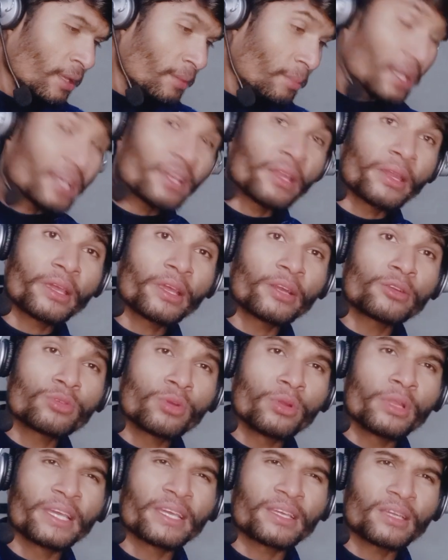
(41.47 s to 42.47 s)
मैं क्रिकेट
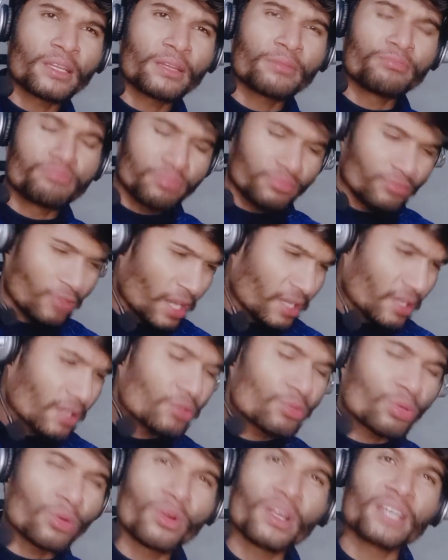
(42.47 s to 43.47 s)
को लेकर वाकई
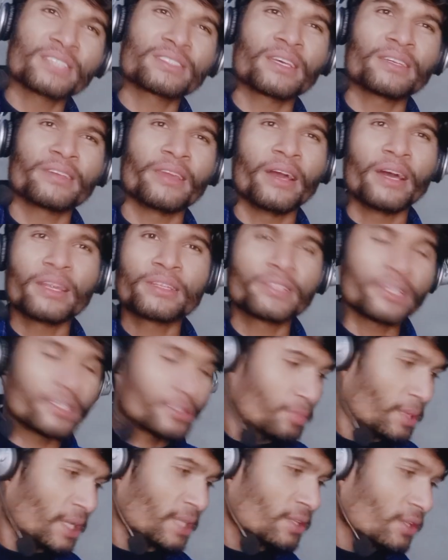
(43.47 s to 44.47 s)
थोड़ा सा यार
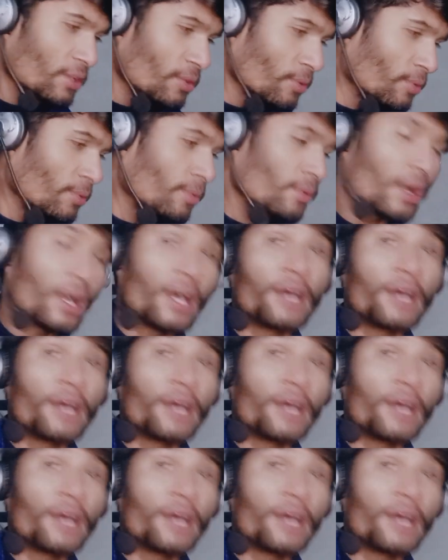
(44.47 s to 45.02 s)
जज्बाती हूँ